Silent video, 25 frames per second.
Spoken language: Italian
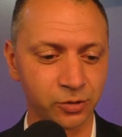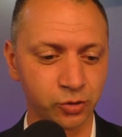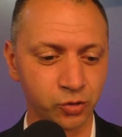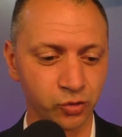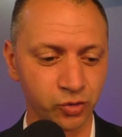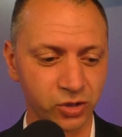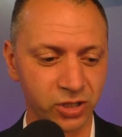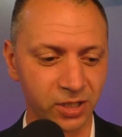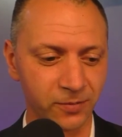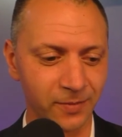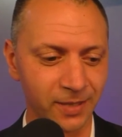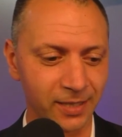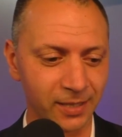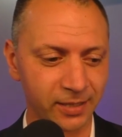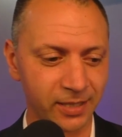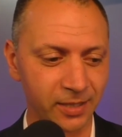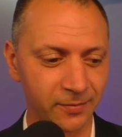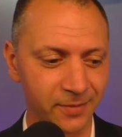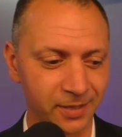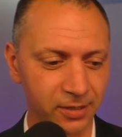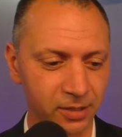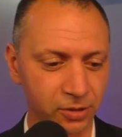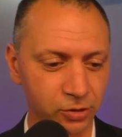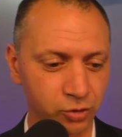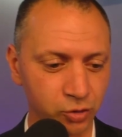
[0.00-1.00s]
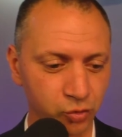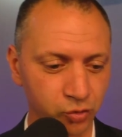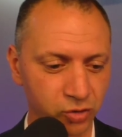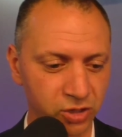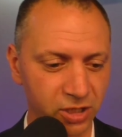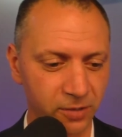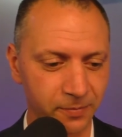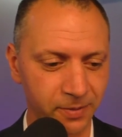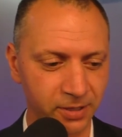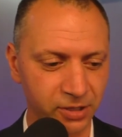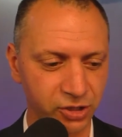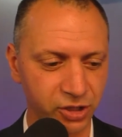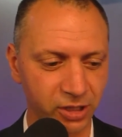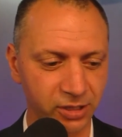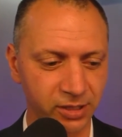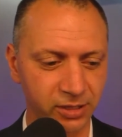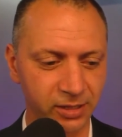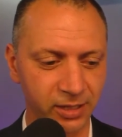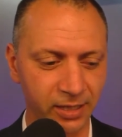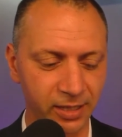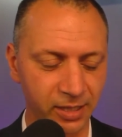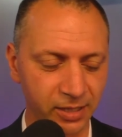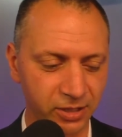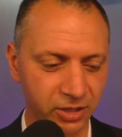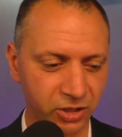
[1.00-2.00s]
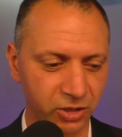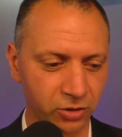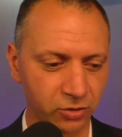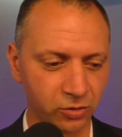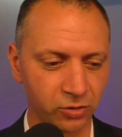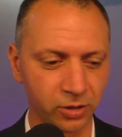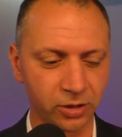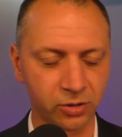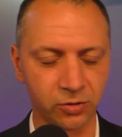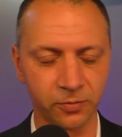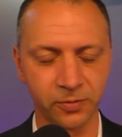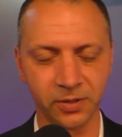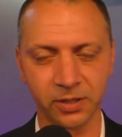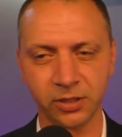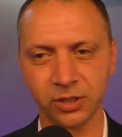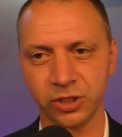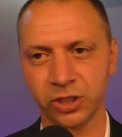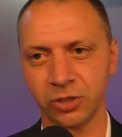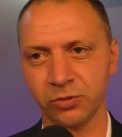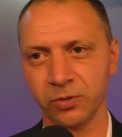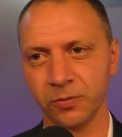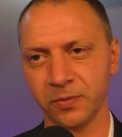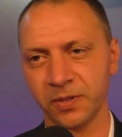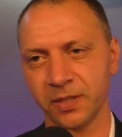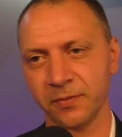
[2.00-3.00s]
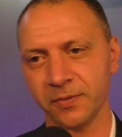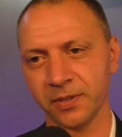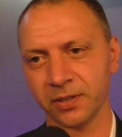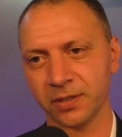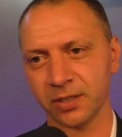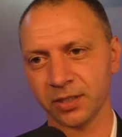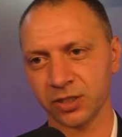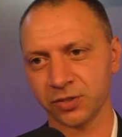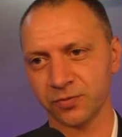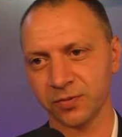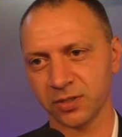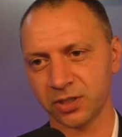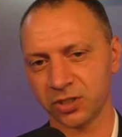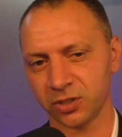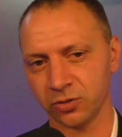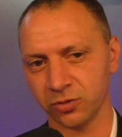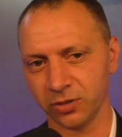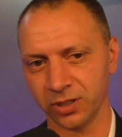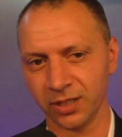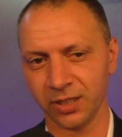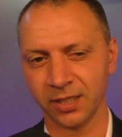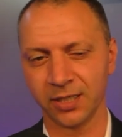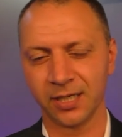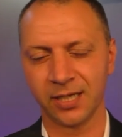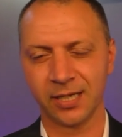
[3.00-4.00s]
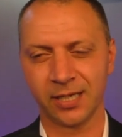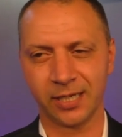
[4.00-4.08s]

giusta, ma la chiamata giusta per Gianni D'Alessio e come dicevo prima in trasmissione,